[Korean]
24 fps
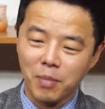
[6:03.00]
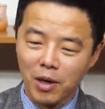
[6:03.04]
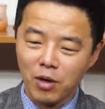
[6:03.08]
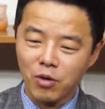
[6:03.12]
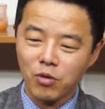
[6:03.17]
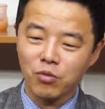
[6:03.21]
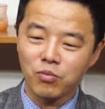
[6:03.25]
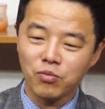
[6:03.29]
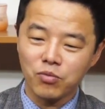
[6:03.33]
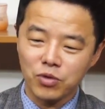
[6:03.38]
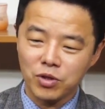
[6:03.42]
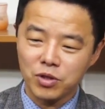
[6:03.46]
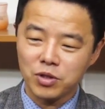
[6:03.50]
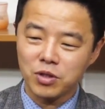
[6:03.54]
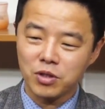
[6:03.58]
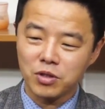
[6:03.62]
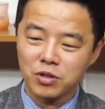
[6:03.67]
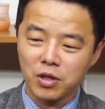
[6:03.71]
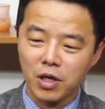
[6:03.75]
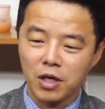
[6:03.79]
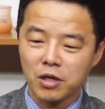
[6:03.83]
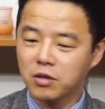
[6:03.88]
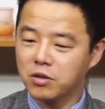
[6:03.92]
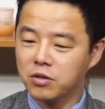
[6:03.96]
발로
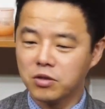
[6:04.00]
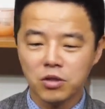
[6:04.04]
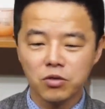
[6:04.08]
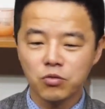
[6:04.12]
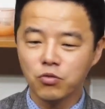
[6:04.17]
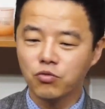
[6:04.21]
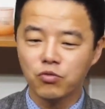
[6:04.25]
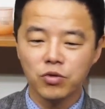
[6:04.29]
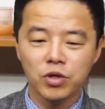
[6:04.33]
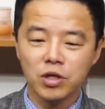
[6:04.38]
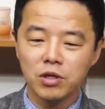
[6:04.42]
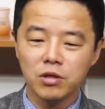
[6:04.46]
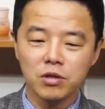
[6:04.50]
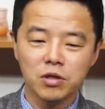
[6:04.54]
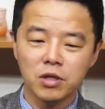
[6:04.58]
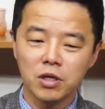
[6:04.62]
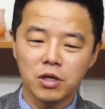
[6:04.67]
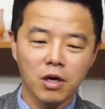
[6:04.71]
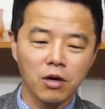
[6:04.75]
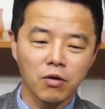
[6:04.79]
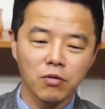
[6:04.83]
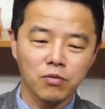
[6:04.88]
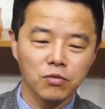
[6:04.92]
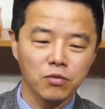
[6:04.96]
부딪혀서 아니 저는
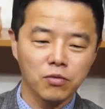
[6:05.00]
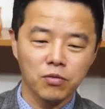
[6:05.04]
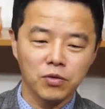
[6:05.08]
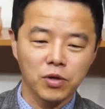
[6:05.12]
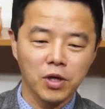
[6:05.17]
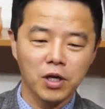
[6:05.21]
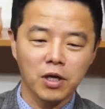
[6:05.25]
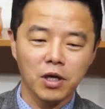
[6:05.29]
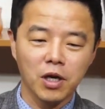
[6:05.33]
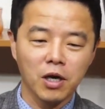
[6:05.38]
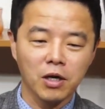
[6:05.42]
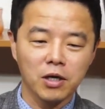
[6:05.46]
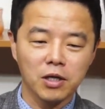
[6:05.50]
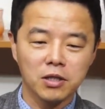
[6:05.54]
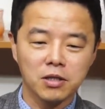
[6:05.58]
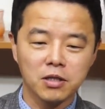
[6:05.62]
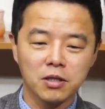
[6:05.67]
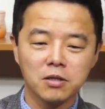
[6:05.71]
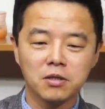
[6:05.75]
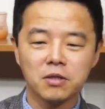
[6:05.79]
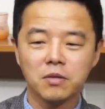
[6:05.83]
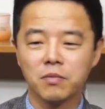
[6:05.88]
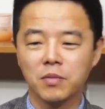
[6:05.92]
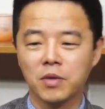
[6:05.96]
우리는이라고도 얘기하기
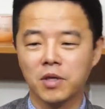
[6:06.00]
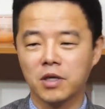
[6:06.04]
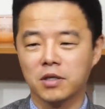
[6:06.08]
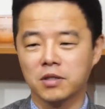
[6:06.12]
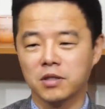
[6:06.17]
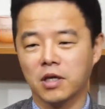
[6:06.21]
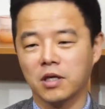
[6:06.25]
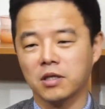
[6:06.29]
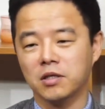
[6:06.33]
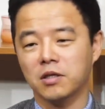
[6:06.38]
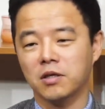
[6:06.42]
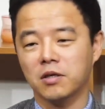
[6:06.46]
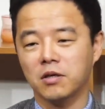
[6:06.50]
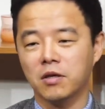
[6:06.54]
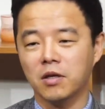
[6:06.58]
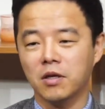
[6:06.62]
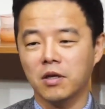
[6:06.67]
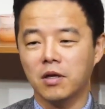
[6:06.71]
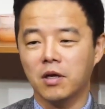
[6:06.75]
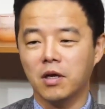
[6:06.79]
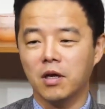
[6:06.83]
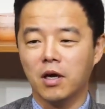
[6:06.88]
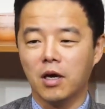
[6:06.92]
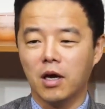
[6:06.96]
싫습니다. 사실은
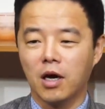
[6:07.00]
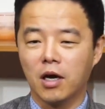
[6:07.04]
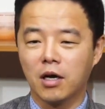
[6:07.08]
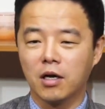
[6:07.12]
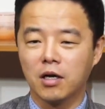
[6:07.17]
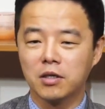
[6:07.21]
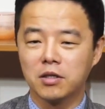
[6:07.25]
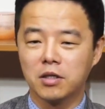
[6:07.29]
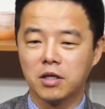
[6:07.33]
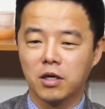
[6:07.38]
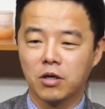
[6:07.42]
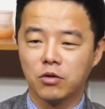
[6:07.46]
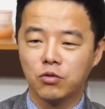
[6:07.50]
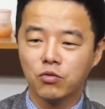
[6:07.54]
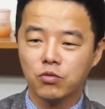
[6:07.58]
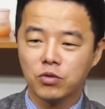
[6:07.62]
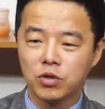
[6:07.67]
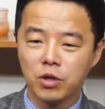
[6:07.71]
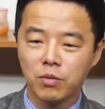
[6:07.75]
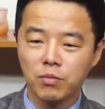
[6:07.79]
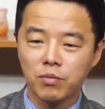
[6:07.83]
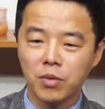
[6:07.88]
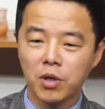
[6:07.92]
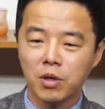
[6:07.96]
아까 제가
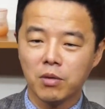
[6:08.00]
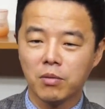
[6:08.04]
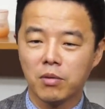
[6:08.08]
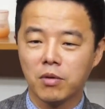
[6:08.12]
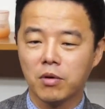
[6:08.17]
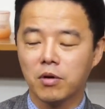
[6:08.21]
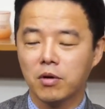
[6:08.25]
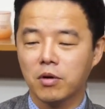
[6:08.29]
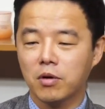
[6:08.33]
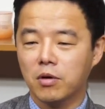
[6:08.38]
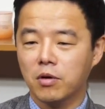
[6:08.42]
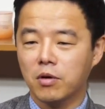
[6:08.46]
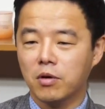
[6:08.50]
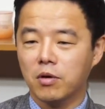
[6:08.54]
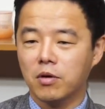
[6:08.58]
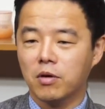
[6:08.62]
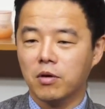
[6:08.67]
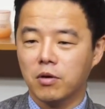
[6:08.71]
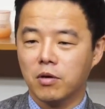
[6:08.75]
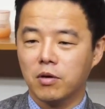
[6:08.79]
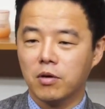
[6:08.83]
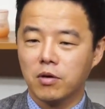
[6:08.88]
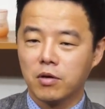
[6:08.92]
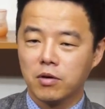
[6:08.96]
6,000명
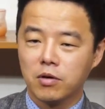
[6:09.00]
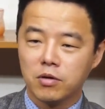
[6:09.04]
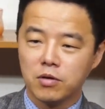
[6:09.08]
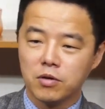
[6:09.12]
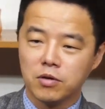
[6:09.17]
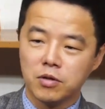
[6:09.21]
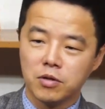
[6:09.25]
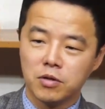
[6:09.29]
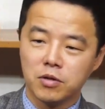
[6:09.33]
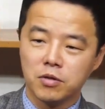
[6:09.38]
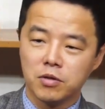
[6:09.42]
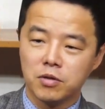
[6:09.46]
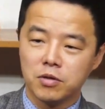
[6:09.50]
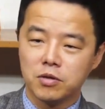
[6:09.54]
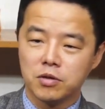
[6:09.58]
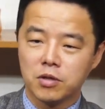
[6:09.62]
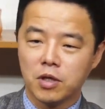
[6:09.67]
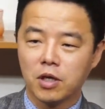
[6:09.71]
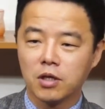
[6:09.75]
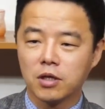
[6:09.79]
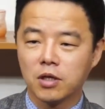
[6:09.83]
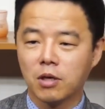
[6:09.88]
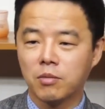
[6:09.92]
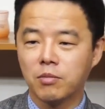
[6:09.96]
그
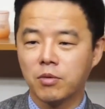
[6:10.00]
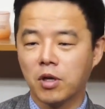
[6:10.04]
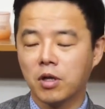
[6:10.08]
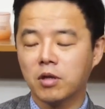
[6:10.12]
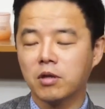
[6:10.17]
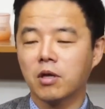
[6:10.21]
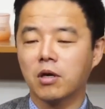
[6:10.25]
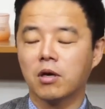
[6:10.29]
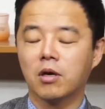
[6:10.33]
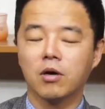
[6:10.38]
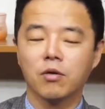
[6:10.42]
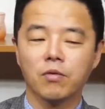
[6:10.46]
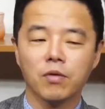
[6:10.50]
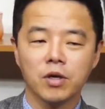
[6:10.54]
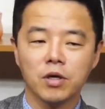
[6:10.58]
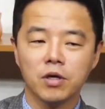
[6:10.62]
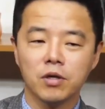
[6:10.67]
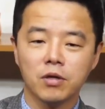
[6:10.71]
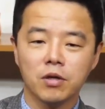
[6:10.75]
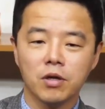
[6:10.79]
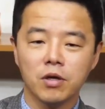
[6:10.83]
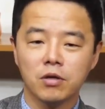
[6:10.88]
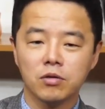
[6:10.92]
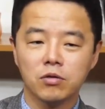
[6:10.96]
상담을 했다라고
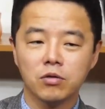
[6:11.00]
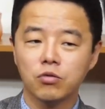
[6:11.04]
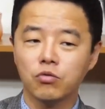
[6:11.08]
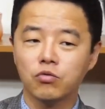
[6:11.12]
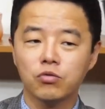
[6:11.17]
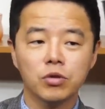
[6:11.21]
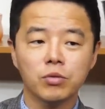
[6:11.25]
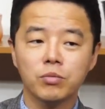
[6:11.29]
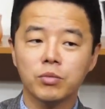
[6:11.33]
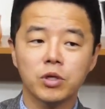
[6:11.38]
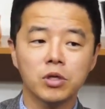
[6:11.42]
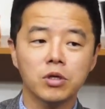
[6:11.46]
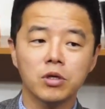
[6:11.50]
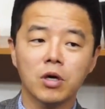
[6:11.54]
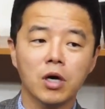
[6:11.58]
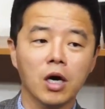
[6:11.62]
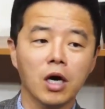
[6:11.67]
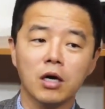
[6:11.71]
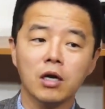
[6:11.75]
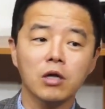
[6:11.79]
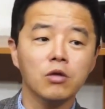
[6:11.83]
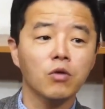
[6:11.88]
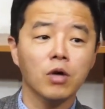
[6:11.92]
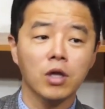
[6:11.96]
했는데 저 6,000명
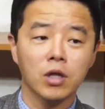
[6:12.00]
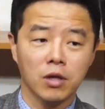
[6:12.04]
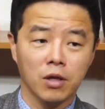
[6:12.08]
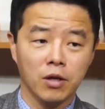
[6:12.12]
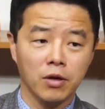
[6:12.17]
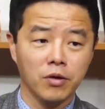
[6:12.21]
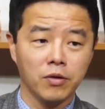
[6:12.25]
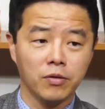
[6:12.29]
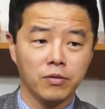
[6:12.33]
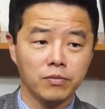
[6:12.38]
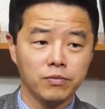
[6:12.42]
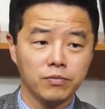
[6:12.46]
기억 하나도 안 나요.